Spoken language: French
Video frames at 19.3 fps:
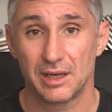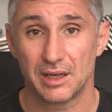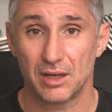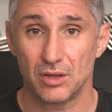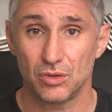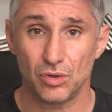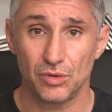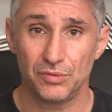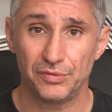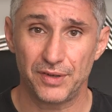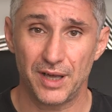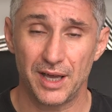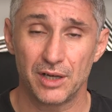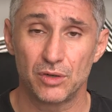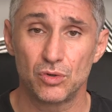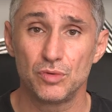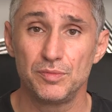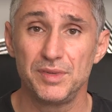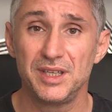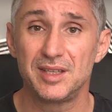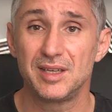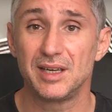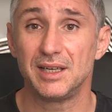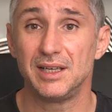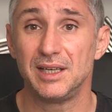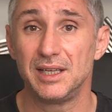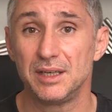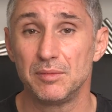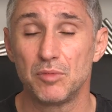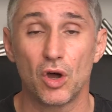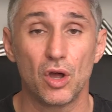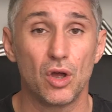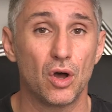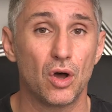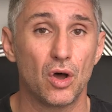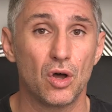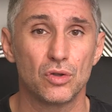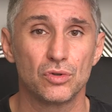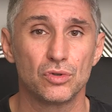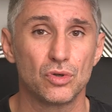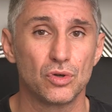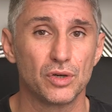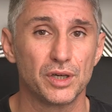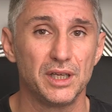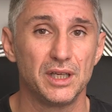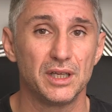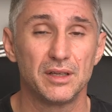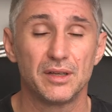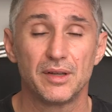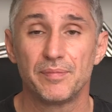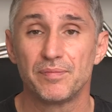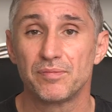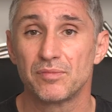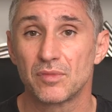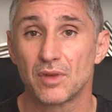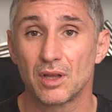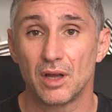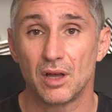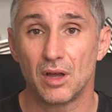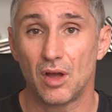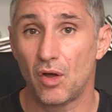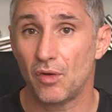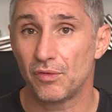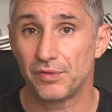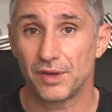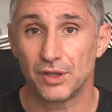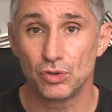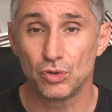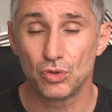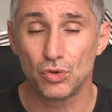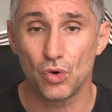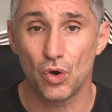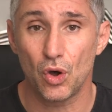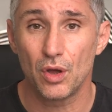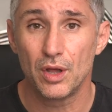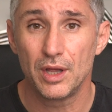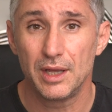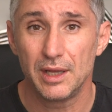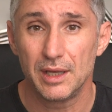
Quand on fait un comité libre, un randori euh, en fin de cours,